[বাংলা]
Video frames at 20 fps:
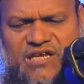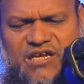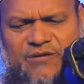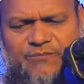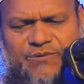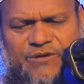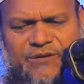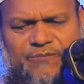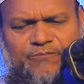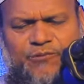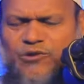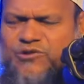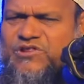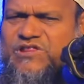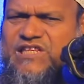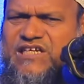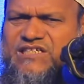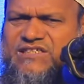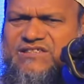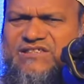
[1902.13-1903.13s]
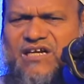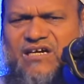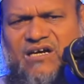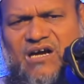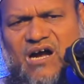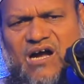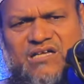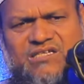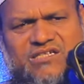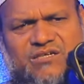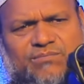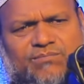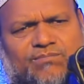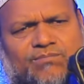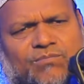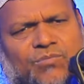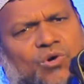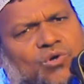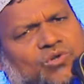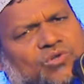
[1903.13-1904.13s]
সালাফের প্রত্যেকটা কাজে
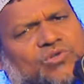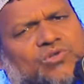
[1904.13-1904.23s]
মুখ